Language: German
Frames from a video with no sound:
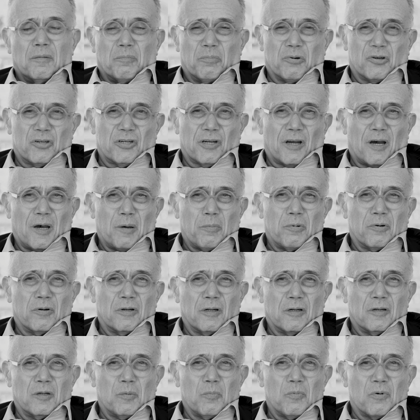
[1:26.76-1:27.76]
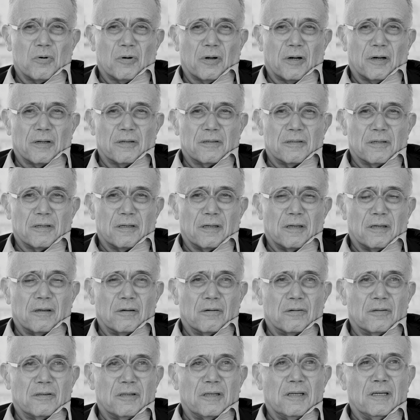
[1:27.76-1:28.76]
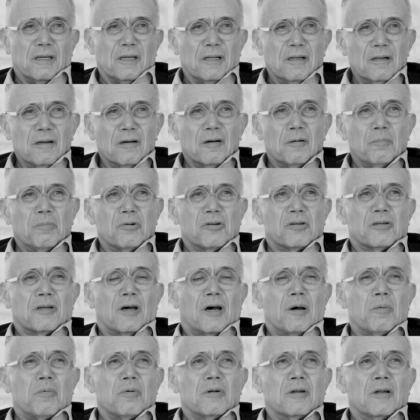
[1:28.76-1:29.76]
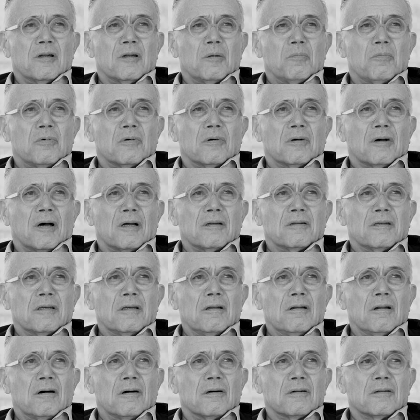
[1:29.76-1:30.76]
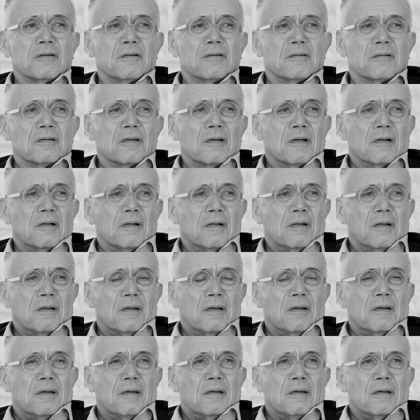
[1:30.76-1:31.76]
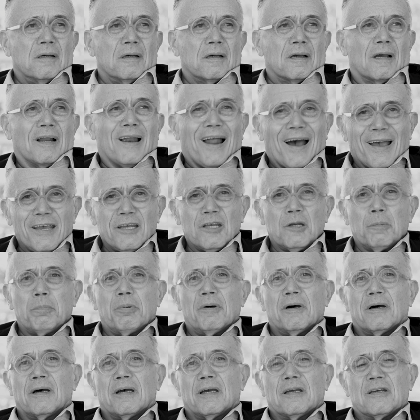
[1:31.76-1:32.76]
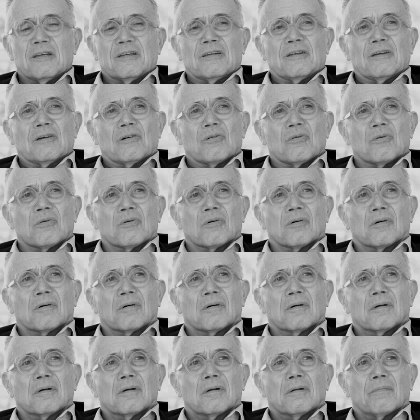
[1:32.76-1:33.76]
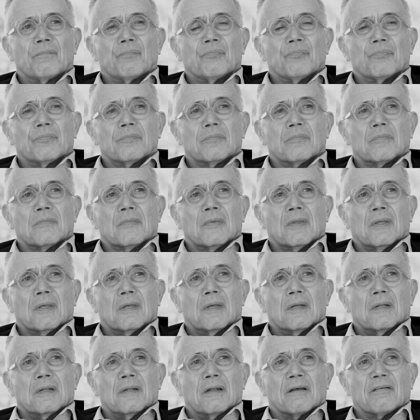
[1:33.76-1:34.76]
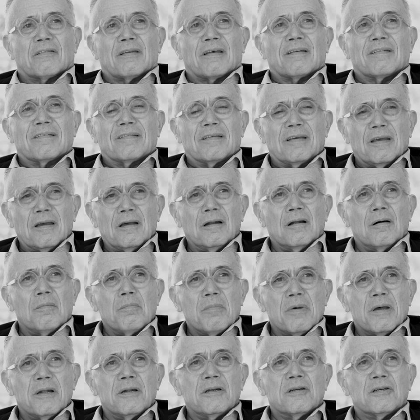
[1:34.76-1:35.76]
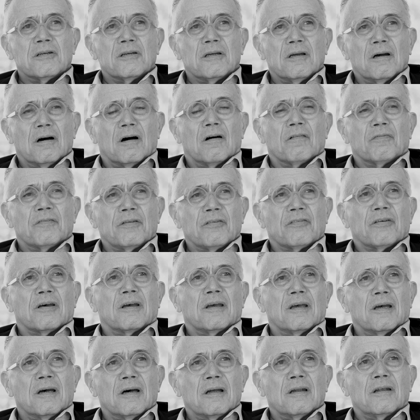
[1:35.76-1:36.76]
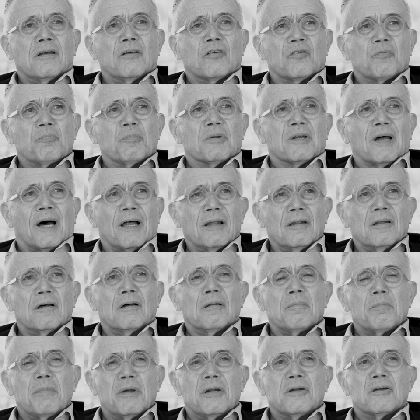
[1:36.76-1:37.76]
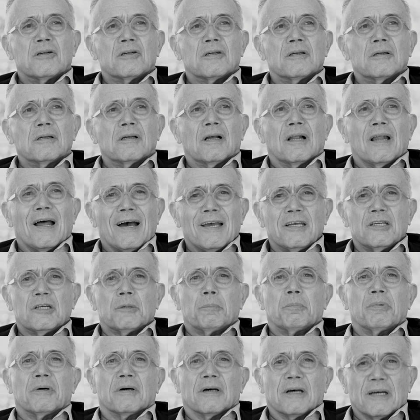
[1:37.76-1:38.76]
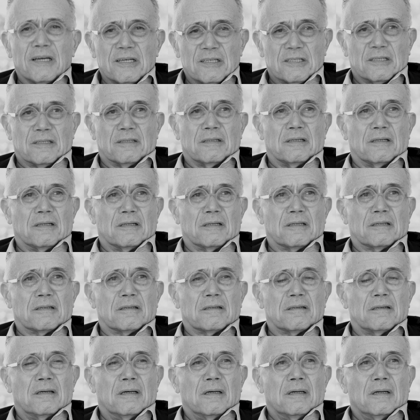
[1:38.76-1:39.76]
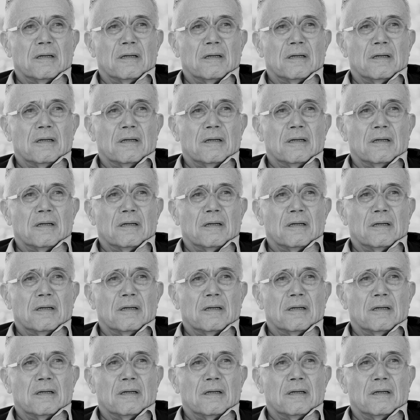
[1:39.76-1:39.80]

Beschreibung der Demokratie. Und die innere Beschreibung der Demokratie lautet Gleichberechtigung. Das heißt, jeder Mensch hier auf dieser Erde ist mit anderen Menschen gleichberechtigt.